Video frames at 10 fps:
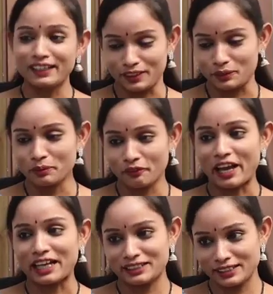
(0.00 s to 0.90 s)
నీడ్ లేదు ఇప్పుడు
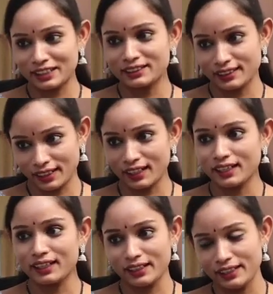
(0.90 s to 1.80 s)
వ్యాక్సినేషన్
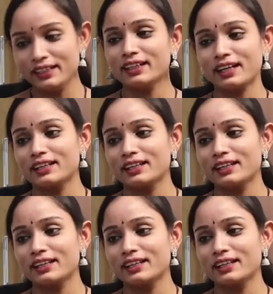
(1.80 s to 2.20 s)
అనే నీడ్